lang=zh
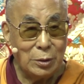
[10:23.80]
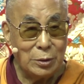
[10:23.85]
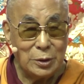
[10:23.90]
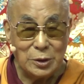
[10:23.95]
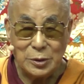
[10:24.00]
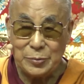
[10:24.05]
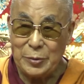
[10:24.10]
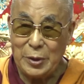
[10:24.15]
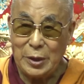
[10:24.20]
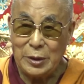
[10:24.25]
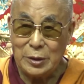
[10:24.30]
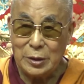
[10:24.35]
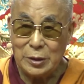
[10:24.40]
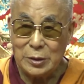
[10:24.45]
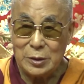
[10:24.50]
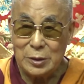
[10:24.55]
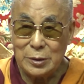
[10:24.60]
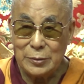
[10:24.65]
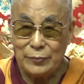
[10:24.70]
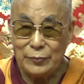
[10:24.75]
那今
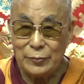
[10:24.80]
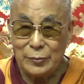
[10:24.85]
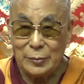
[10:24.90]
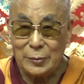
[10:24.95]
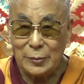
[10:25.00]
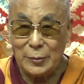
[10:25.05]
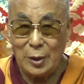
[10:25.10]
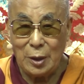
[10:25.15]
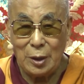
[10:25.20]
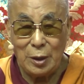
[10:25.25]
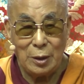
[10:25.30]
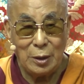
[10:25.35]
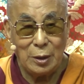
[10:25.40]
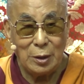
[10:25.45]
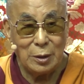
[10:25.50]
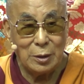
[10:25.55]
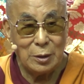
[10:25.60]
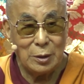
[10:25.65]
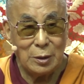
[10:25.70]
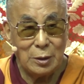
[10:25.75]
天在这个世界
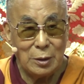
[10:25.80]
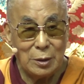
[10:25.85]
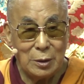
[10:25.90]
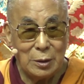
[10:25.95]
上，